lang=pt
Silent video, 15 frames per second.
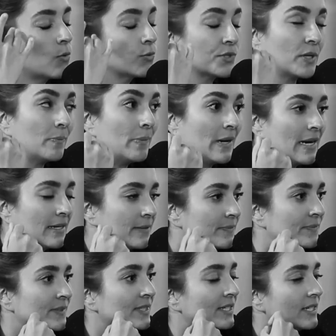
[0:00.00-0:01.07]
Ultrapar
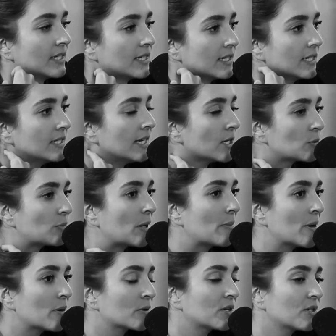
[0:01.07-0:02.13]
que era um
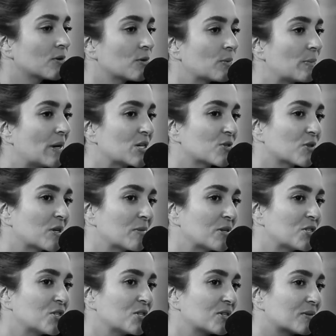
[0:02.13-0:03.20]
papel que eu
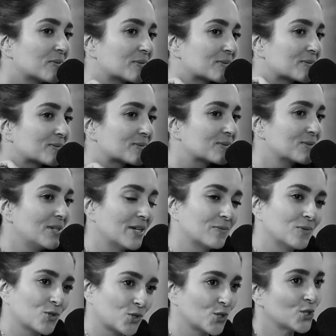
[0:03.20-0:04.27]
particularmente tinha um, um era o
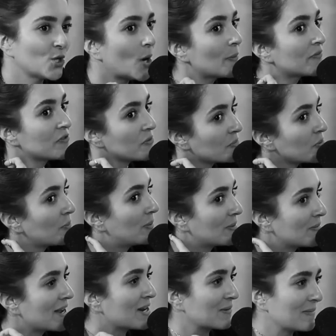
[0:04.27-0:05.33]
meu xodó, foi o meu
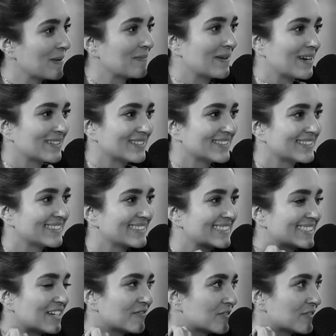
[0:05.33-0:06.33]
primeiro papel, né?